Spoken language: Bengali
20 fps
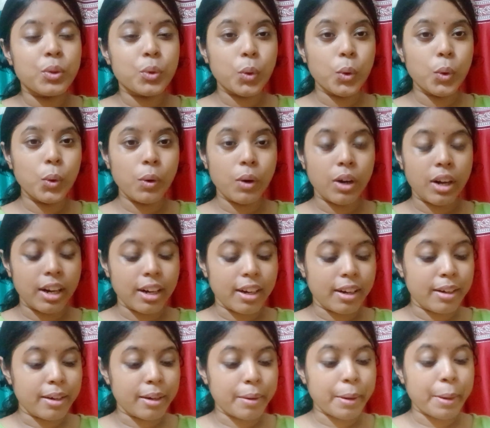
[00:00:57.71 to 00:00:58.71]
তো
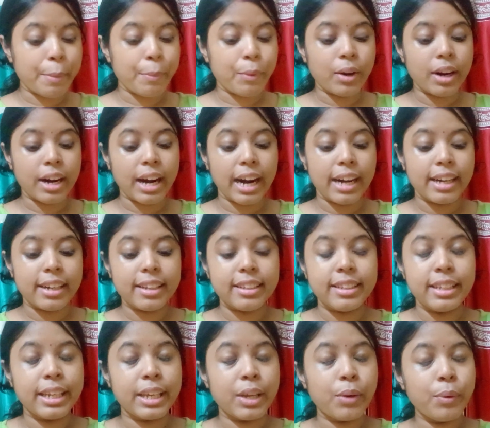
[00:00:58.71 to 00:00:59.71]
এবং গানটা
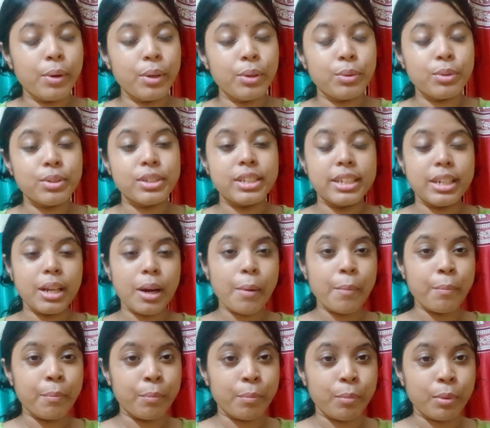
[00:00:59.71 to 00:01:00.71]
থেকেও কিন্তু সেটা
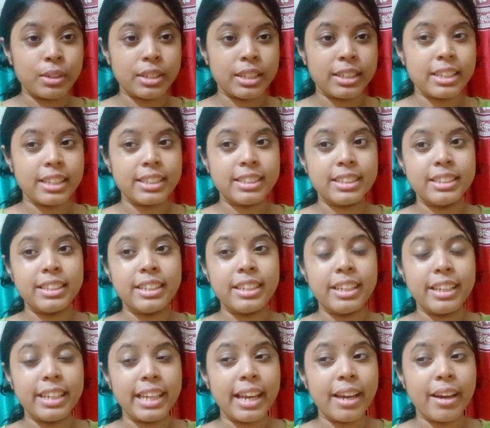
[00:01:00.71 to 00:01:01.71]
বোঝা যাচ্ছে যে
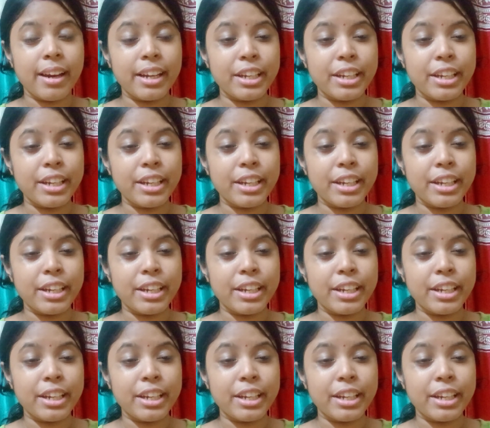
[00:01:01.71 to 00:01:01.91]
হ্যাঁ